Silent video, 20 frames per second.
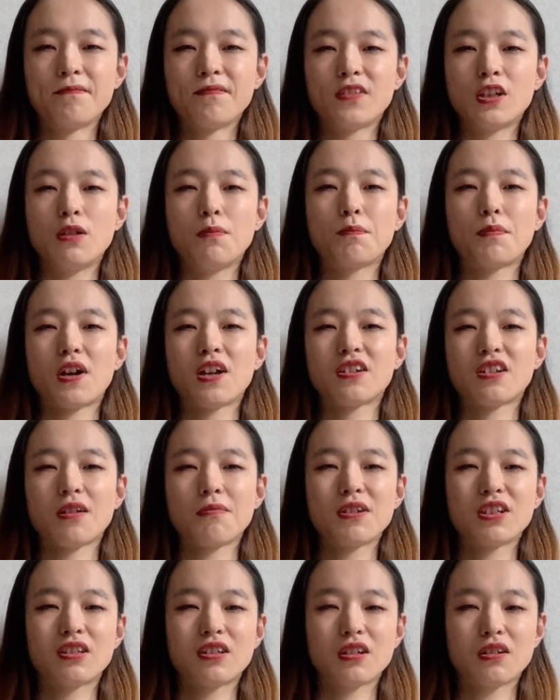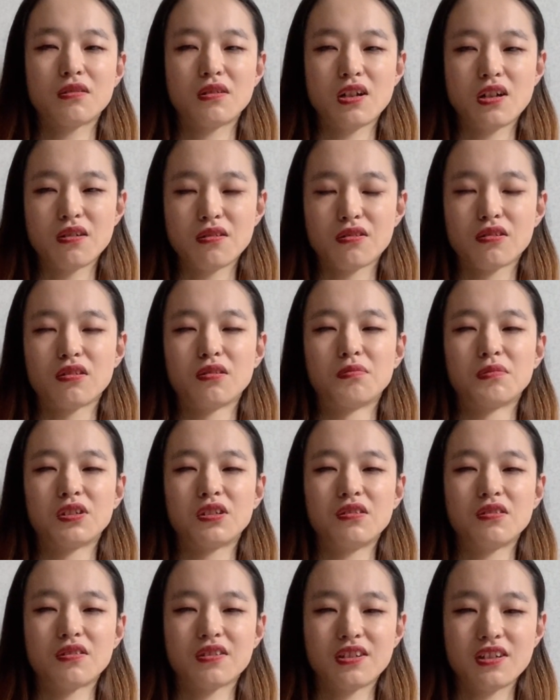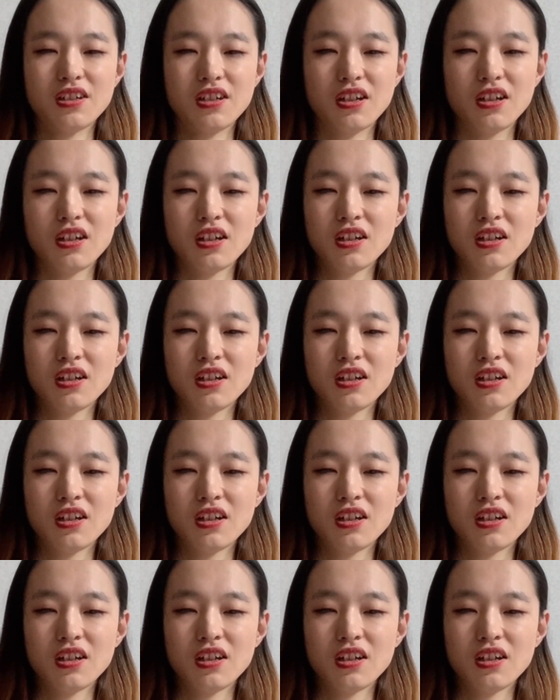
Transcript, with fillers: いっぱい喋ってくれる人もいるし